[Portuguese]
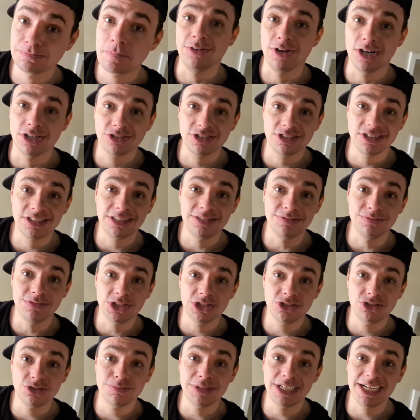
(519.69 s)
eu acho que esse
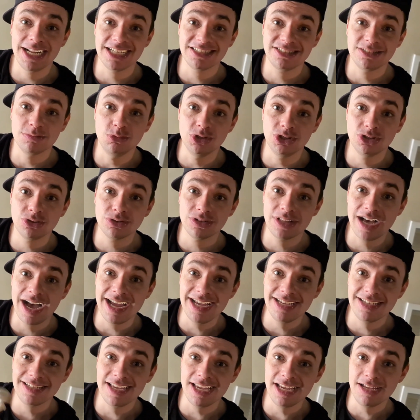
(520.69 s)
vídeo merece muito
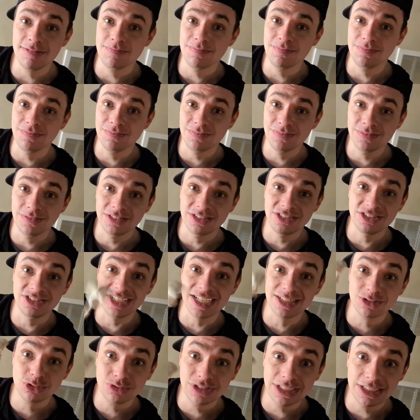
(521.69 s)
like, hein?
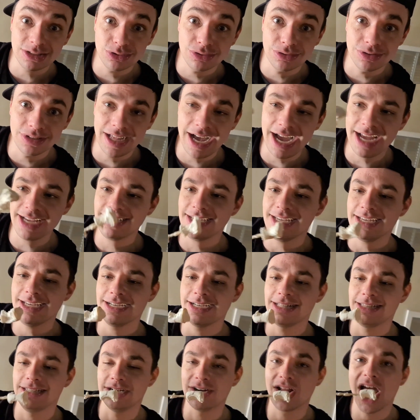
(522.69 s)
Senta o dedo no like aí,
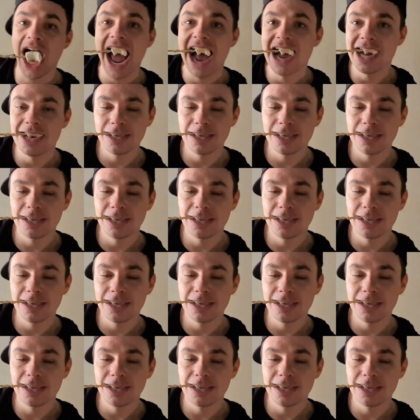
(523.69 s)
galera.